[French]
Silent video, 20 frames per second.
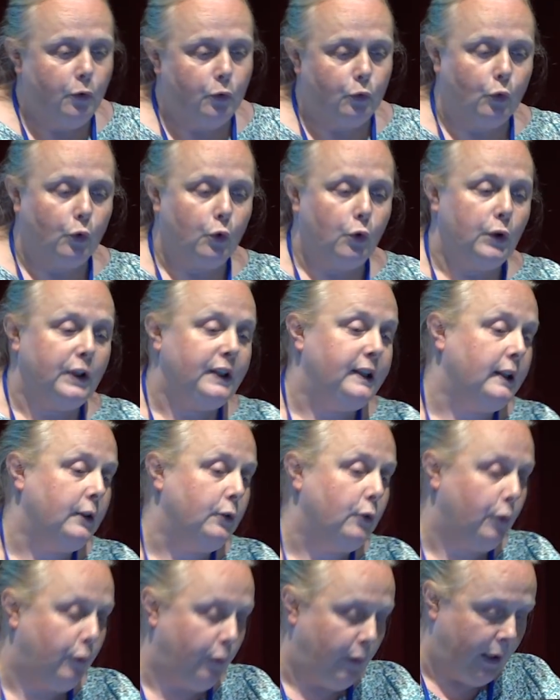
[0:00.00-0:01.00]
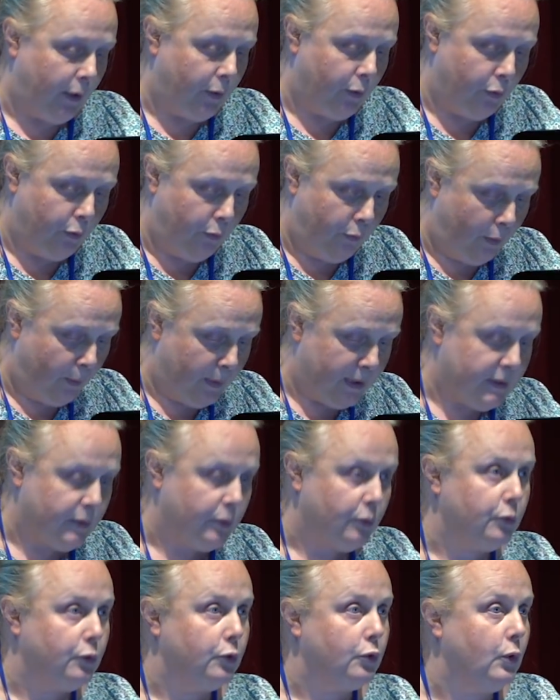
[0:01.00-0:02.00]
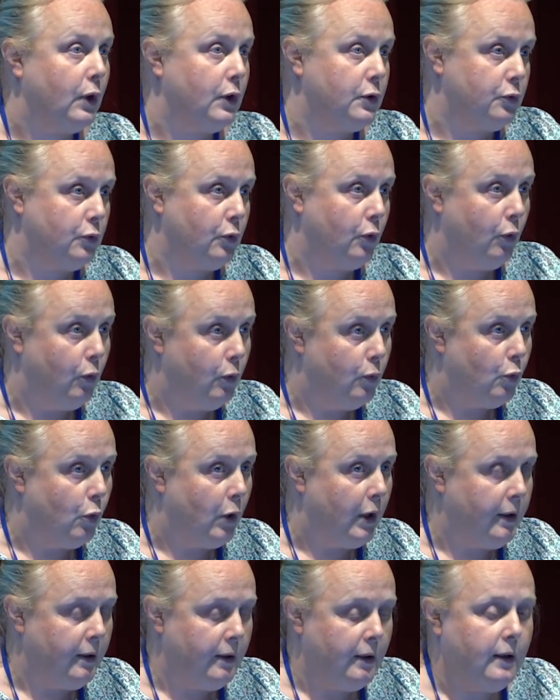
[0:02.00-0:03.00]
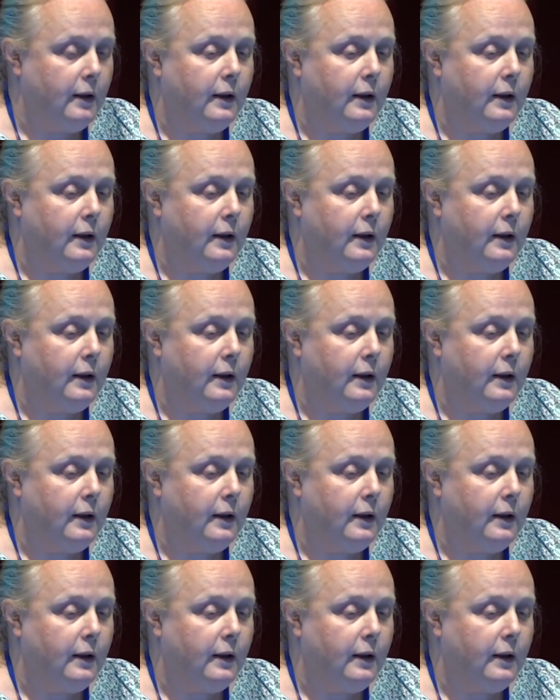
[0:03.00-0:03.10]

Donc l'idée de faire une formation de trois jours au moins